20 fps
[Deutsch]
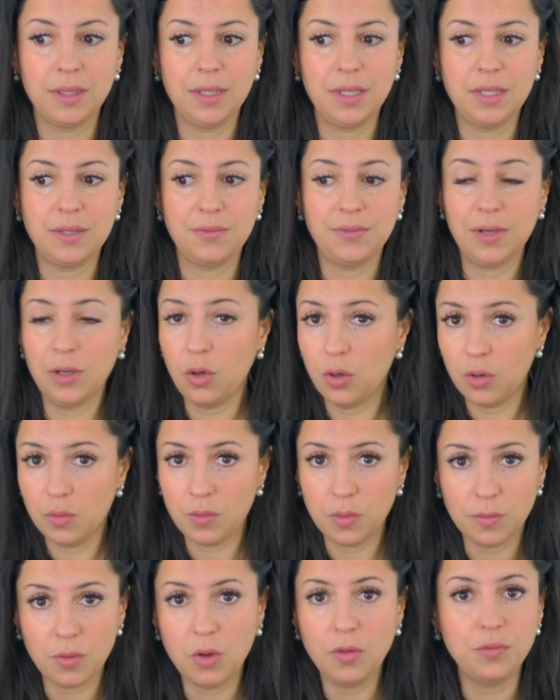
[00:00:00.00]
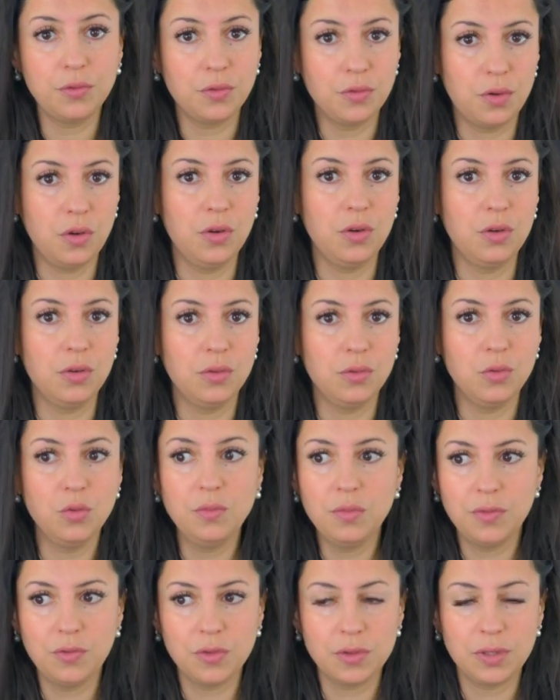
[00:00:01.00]
Ich falle oft noch
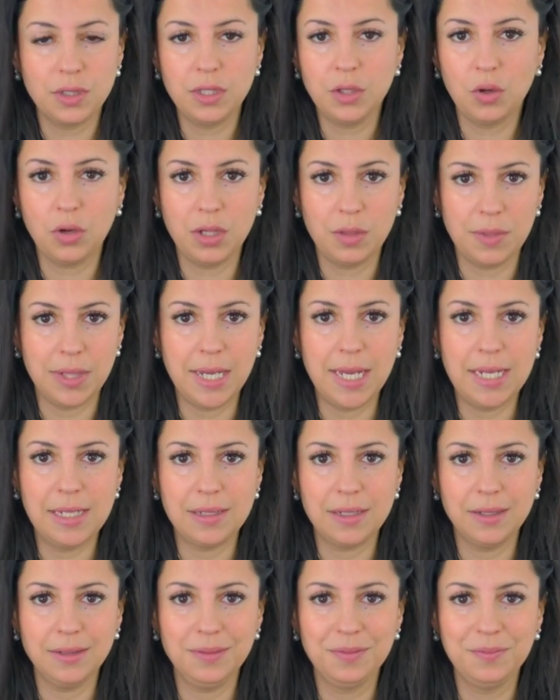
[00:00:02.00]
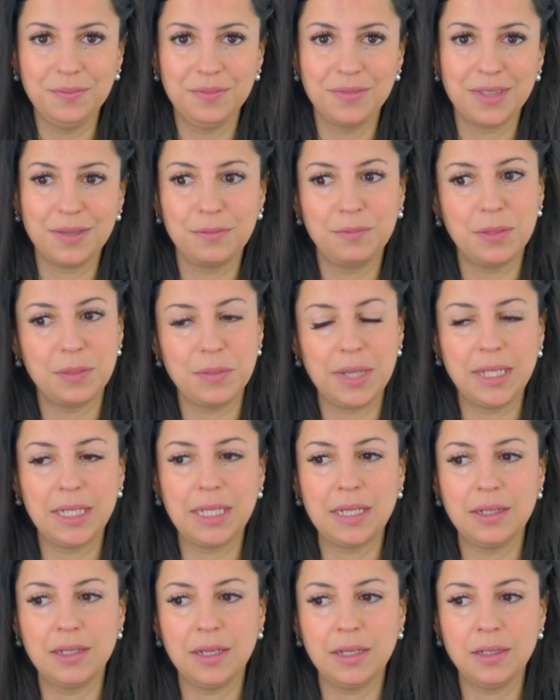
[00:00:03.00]
unbewusst in die Rolle meiner Eltern mit meinen
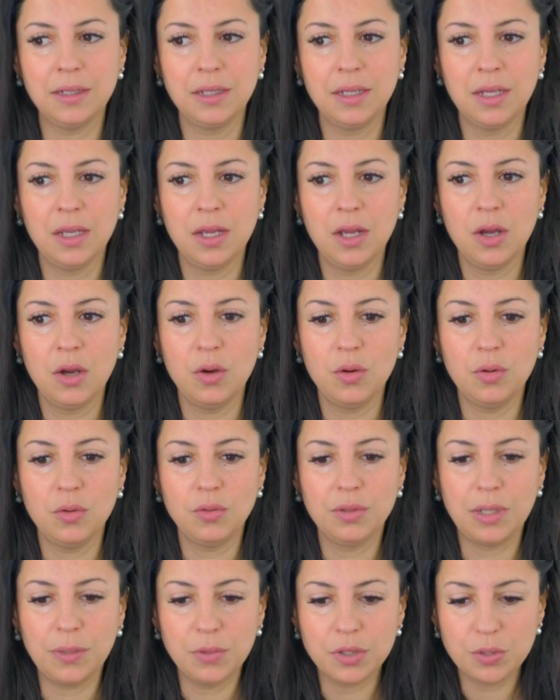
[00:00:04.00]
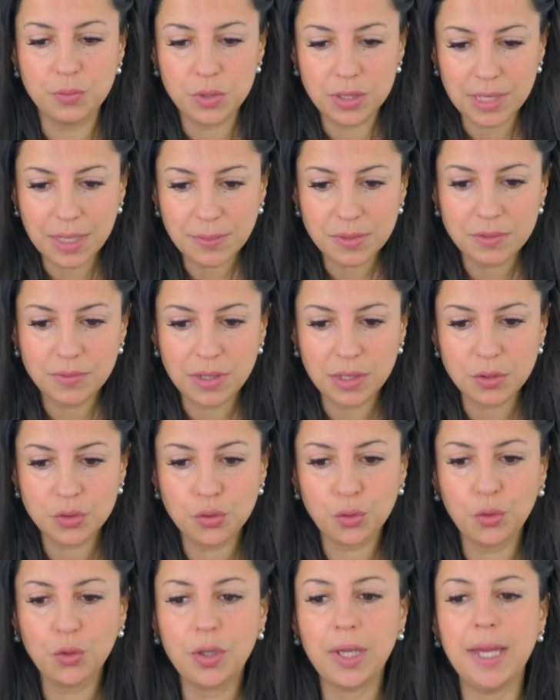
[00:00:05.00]
Kindern. Und da muss ich mich selbst wieder
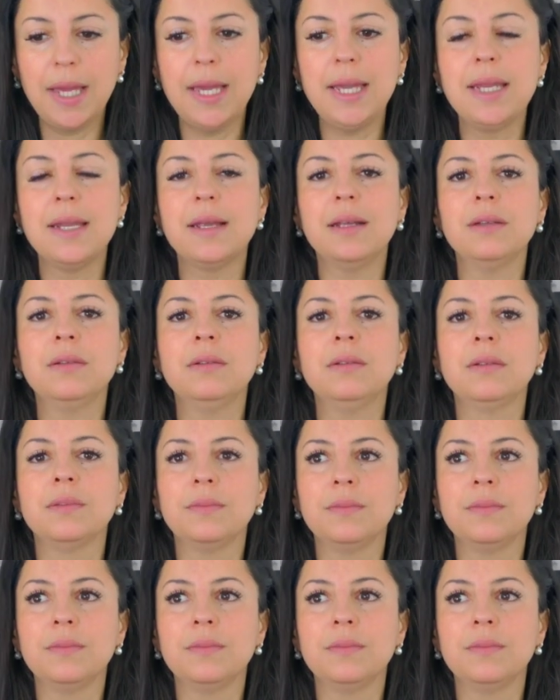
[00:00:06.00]
zurückerinnern.